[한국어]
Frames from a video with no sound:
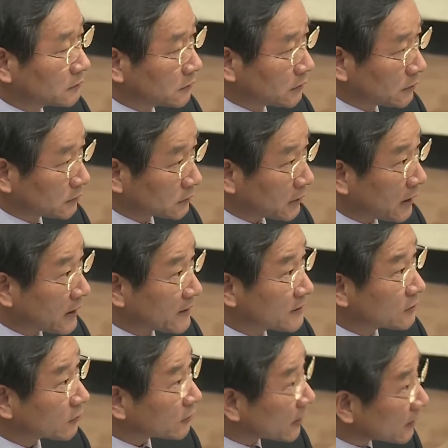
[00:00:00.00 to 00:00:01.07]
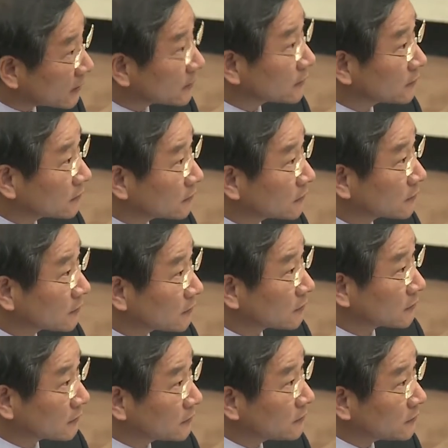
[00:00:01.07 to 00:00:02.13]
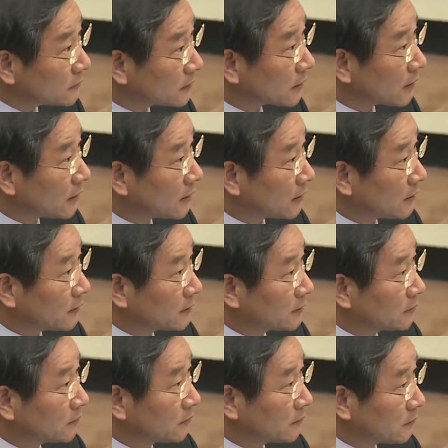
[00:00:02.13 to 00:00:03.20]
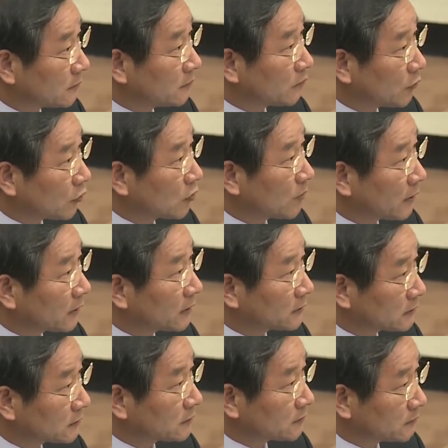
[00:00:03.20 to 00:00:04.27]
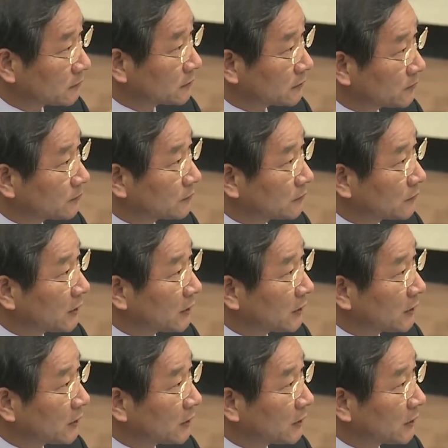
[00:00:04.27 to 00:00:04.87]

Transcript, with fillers: 저 사항이 있었다는 거는 제가 음, 보고 받았습니다. 근데